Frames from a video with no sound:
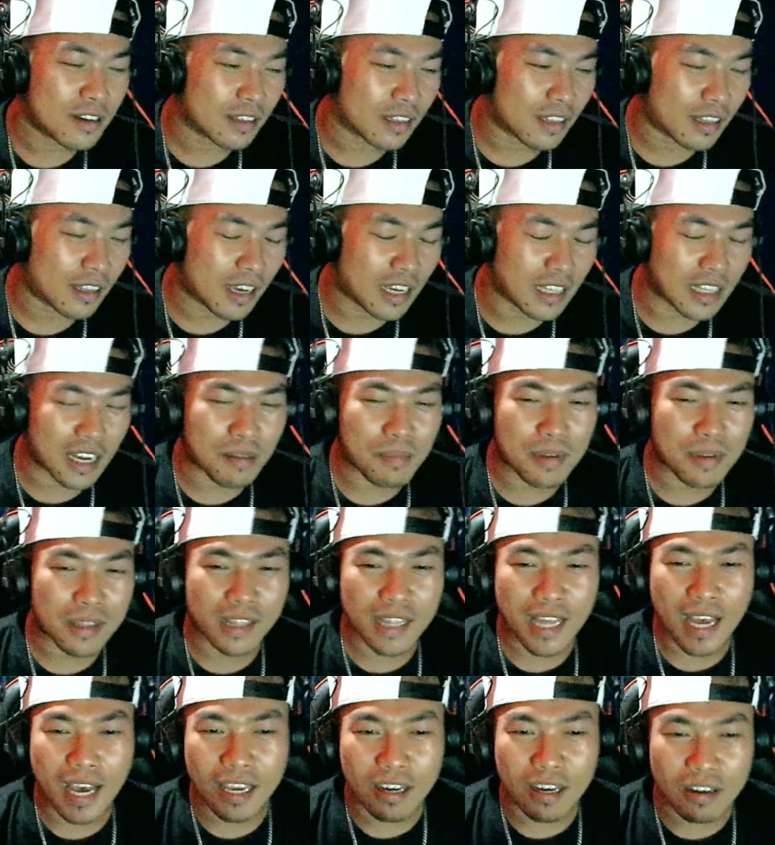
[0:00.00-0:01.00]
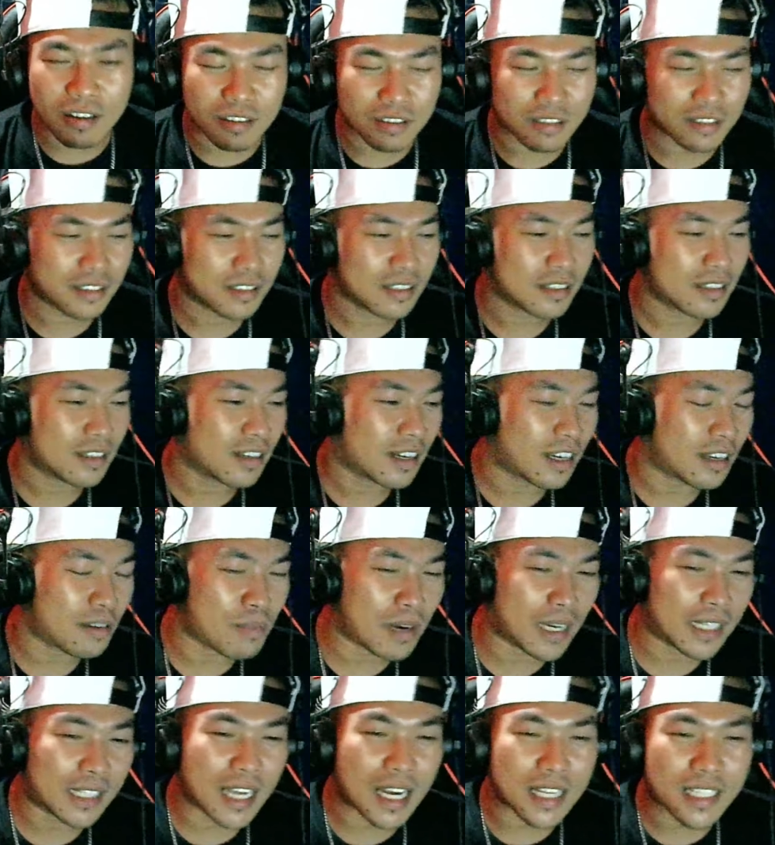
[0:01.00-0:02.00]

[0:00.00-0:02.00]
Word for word: Kita naman tayo. Nabalita